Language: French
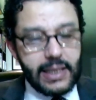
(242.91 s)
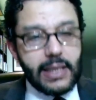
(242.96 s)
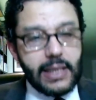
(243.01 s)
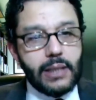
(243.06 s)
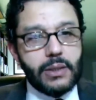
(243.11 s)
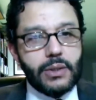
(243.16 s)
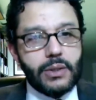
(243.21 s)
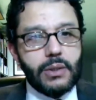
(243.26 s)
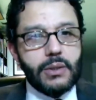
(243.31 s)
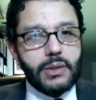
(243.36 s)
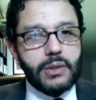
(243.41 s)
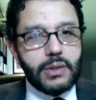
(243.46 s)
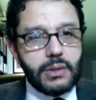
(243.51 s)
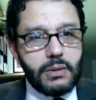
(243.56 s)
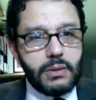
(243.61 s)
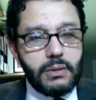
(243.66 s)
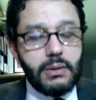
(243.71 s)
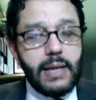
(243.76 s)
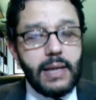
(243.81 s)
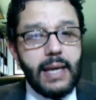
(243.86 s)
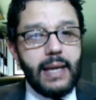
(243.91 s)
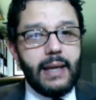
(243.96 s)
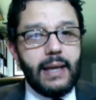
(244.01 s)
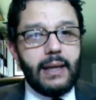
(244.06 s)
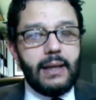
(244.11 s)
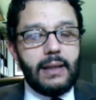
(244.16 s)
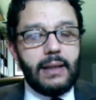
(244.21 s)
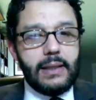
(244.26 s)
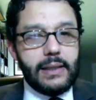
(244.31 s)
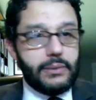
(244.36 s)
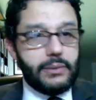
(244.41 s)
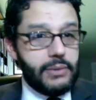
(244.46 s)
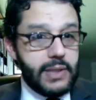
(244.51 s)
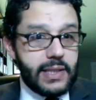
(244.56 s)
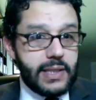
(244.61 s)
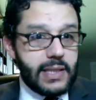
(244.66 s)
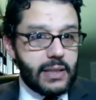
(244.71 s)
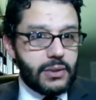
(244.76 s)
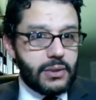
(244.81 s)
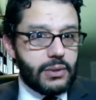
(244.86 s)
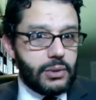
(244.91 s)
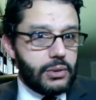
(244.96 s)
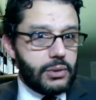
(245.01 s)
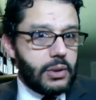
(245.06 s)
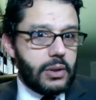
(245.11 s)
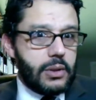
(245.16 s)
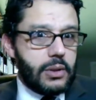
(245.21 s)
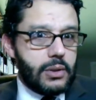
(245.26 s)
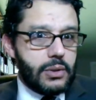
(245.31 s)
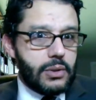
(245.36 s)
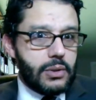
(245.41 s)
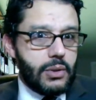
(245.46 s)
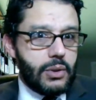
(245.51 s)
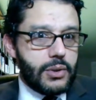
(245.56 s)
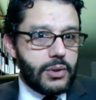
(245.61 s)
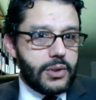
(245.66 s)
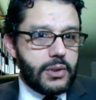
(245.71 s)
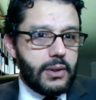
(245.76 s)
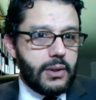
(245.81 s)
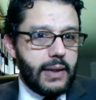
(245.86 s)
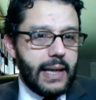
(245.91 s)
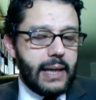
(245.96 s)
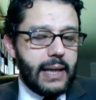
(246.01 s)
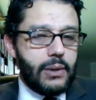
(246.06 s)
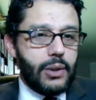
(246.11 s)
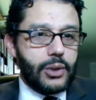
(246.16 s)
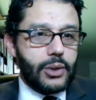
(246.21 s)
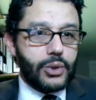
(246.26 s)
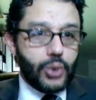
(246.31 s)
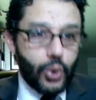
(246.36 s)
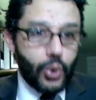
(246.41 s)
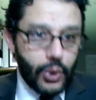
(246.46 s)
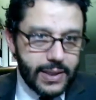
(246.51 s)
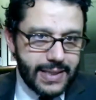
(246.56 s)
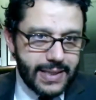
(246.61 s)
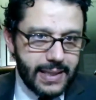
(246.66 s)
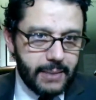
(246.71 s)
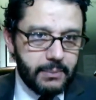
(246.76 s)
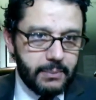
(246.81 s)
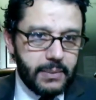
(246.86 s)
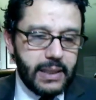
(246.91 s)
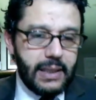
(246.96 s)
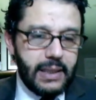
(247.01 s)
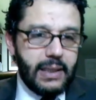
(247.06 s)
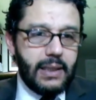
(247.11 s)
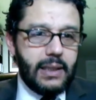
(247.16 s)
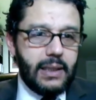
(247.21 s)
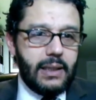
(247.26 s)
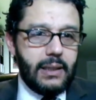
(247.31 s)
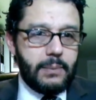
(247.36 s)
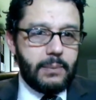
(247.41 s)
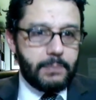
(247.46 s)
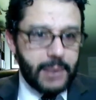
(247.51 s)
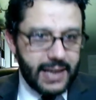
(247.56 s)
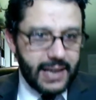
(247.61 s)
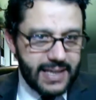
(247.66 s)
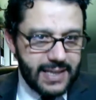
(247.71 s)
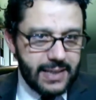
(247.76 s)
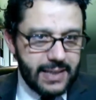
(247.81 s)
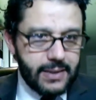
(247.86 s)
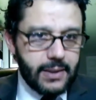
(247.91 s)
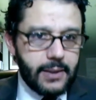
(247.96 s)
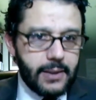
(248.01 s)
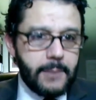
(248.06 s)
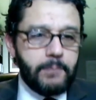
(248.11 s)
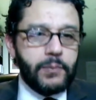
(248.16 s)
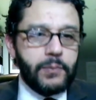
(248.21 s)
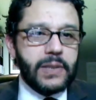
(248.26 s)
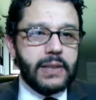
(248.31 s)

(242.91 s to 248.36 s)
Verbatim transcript: Ils en sont, euh, les Tunisiens sont, euh, en sont à leur troisième président